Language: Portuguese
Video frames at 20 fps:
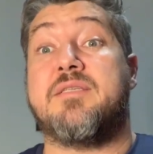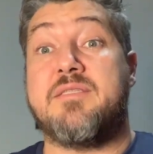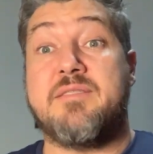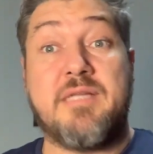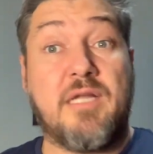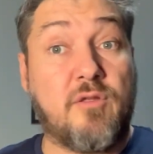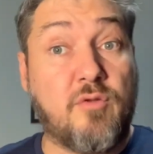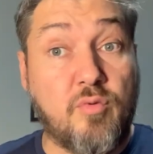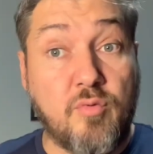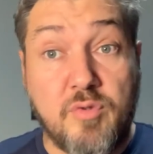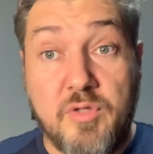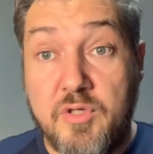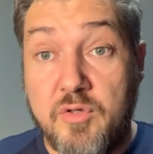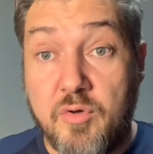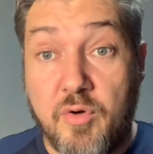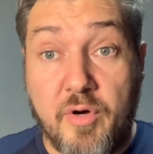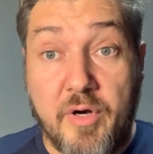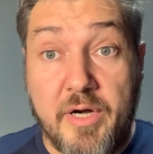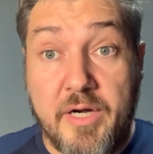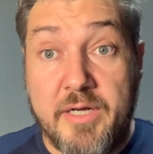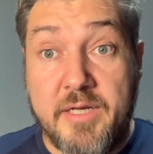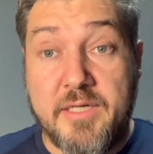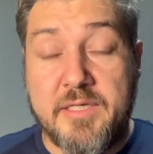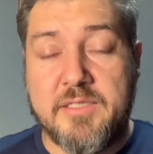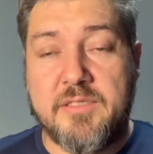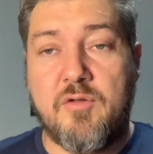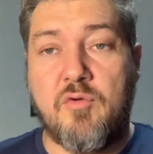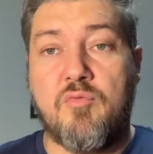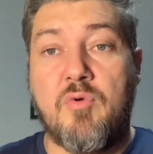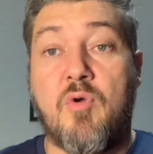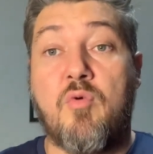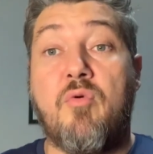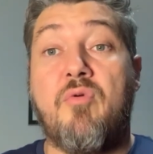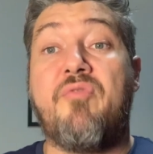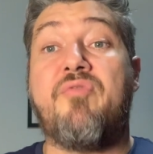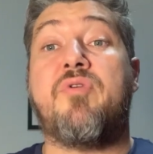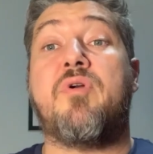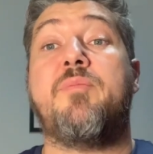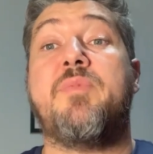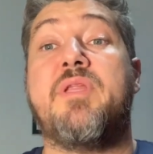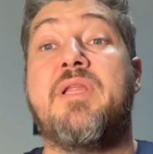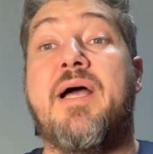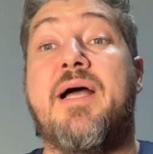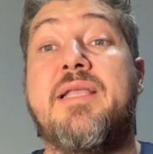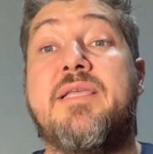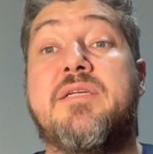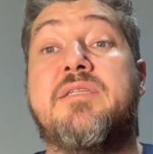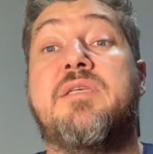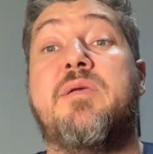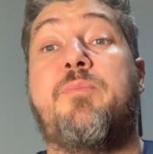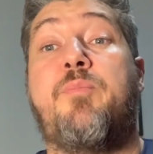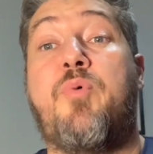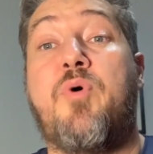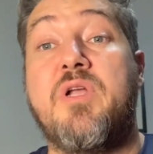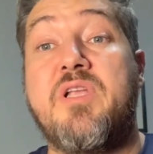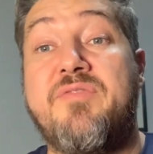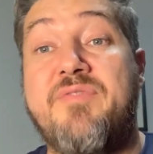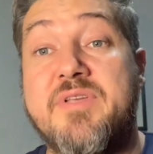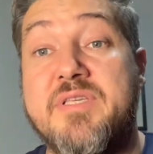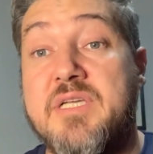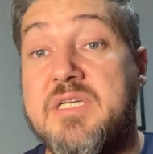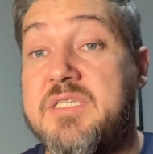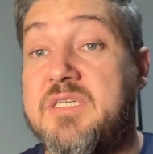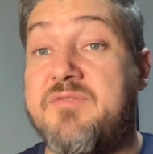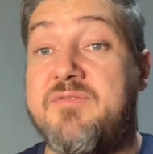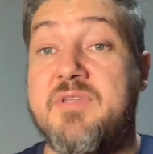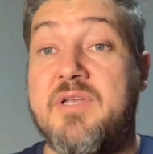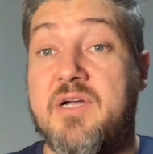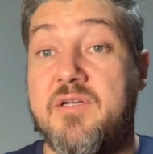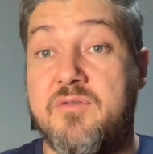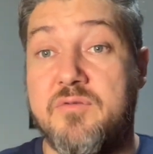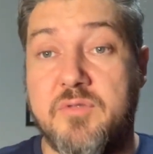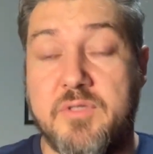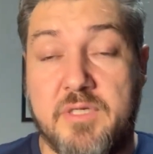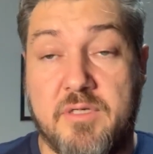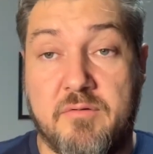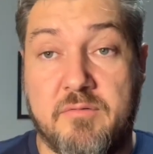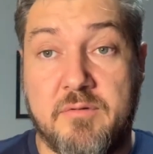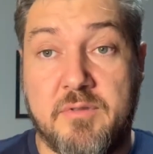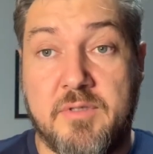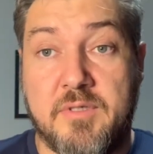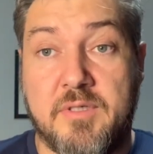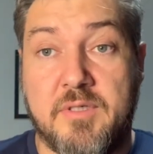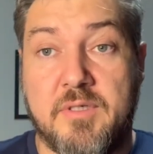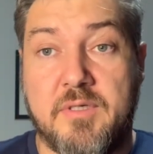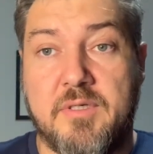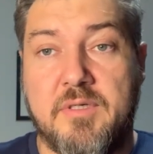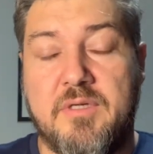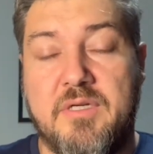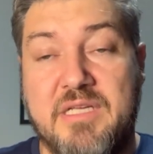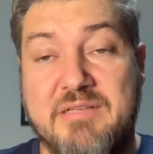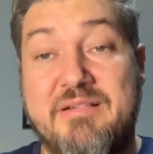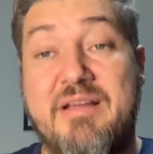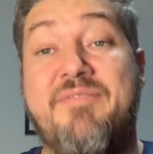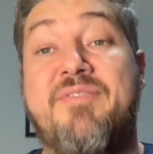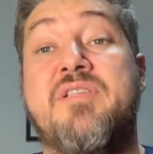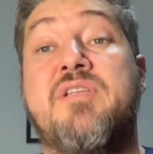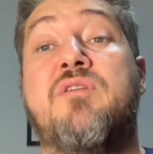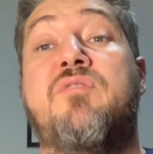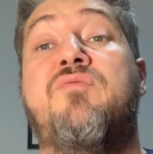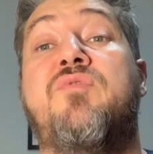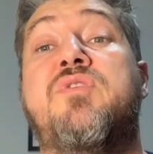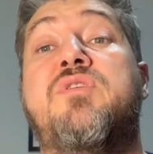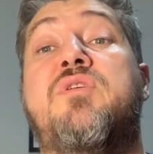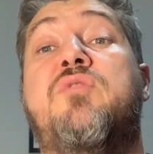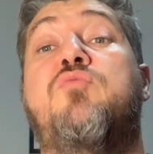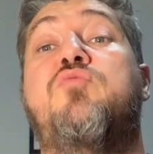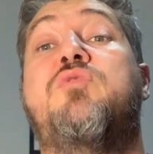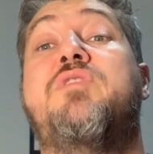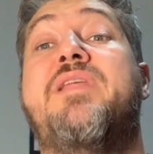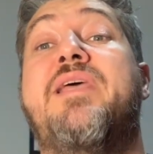se está tudo em ordem, se tem alguma conformidade que você pode fazer atividade ou não. Ele vai fazer com você um